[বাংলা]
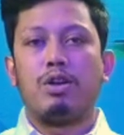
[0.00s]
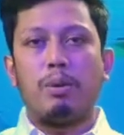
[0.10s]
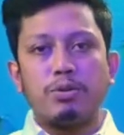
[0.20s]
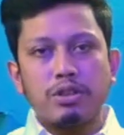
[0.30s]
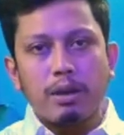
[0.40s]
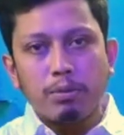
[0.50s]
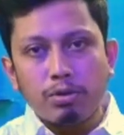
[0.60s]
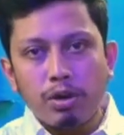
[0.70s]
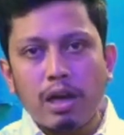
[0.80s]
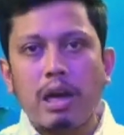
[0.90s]
নমস্কার
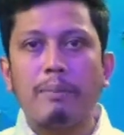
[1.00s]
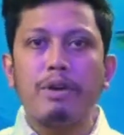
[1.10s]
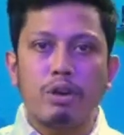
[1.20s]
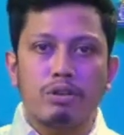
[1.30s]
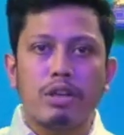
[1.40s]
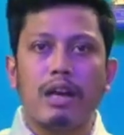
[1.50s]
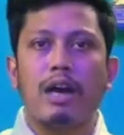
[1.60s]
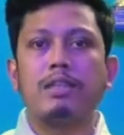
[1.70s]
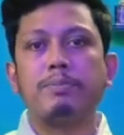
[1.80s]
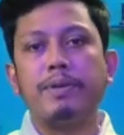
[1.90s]
বন্ধুরা আমি অজয়
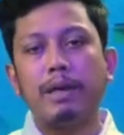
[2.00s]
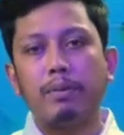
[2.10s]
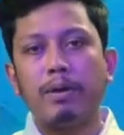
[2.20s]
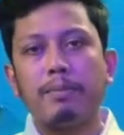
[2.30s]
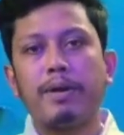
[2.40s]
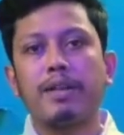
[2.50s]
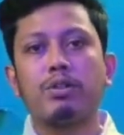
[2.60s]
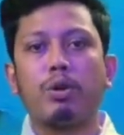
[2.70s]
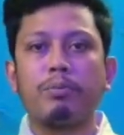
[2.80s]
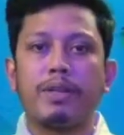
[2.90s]
আজ প্রিয়াম ওয়াইল পার্কের
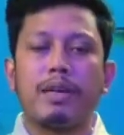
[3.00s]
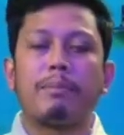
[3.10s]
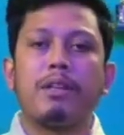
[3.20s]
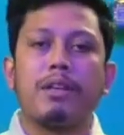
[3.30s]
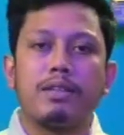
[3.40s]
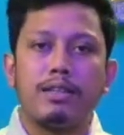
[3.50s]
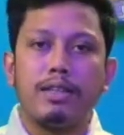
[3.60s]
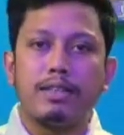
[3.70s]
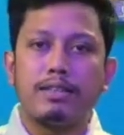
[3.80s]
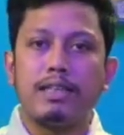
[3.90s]
তরফ থেকে আপনাদের কাছে
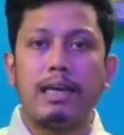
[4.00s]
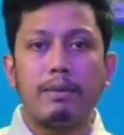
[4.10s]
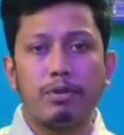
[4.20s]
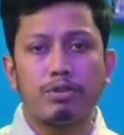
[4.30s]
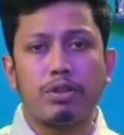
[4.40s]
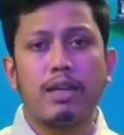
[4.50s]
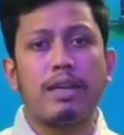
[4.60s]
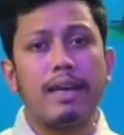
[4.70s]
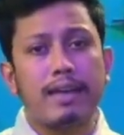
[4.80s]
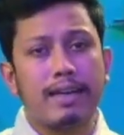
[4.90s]
নিয়ে এসেছি এ বছরের
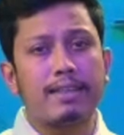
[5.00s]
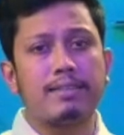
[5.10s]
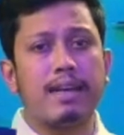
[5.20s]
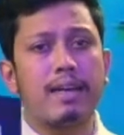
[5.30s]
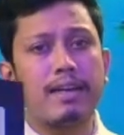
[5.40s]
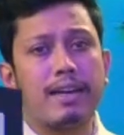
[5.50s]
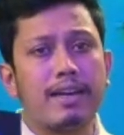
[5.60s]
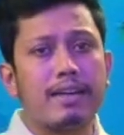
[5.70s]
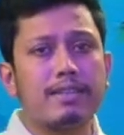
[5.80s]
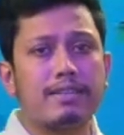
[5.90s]
লেটেস্ট অ্যান্ড
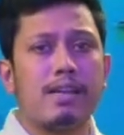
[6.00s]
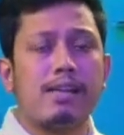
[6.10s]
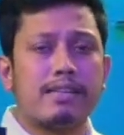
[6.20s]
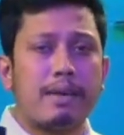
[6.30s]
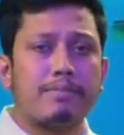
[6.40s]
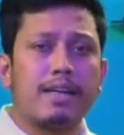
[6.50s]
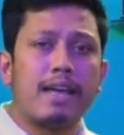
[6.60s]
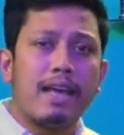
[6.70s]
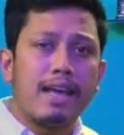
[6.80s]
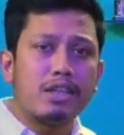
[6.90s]
গ্রেটেস্ট স্যামসাং
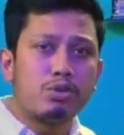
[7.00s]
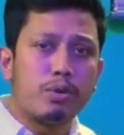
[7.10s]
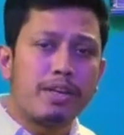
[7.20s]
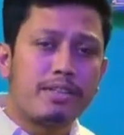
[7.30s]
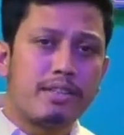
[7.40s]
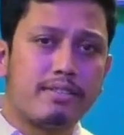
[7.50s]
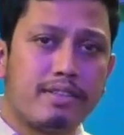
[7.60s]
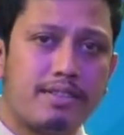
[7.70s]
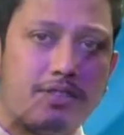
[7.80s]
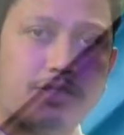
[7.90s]
এস টোয়েন্টি থ্রি
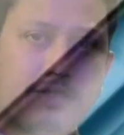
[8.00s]
সিরিজ